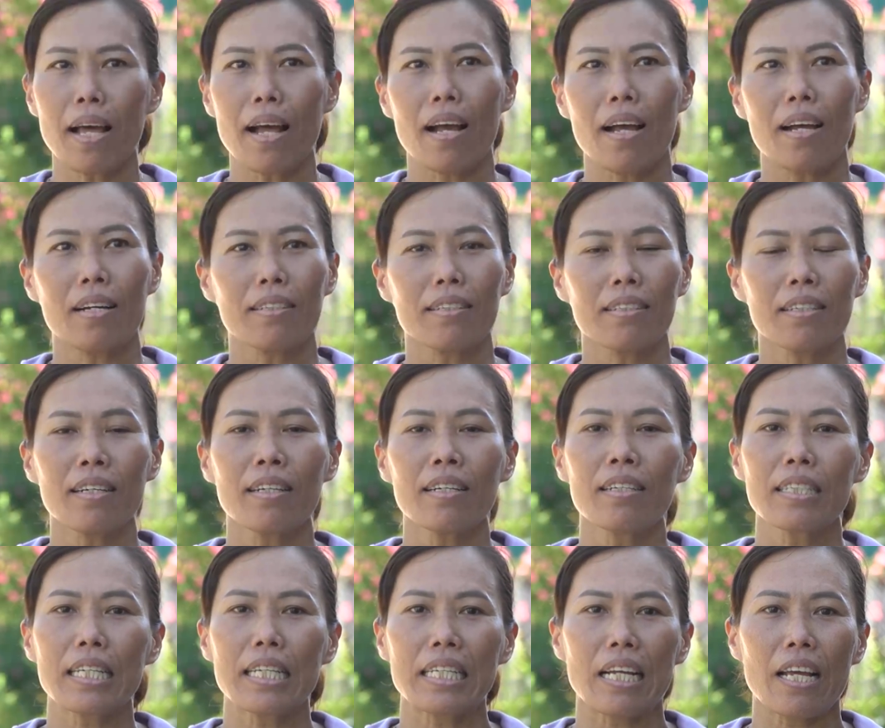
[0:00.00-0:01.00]
là cái
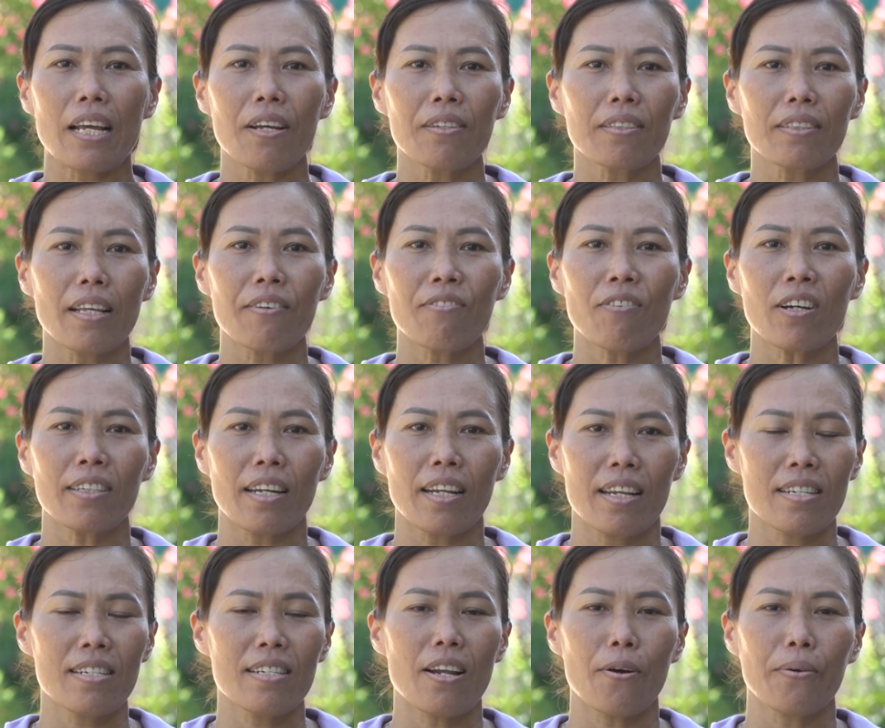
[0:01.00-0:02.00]
kinh tế tế phát
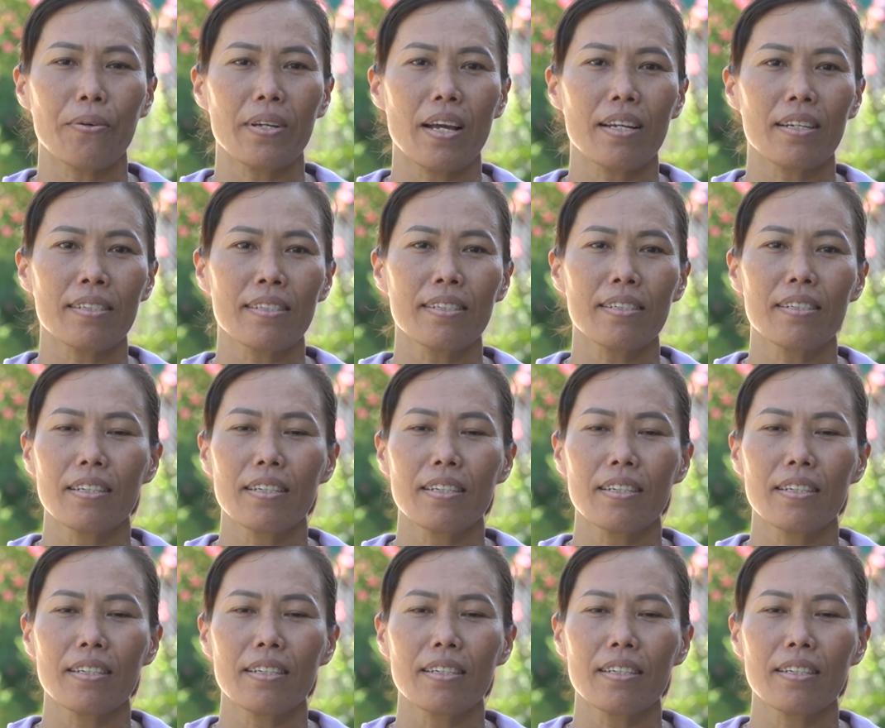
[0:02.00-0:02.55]
triển rồi à,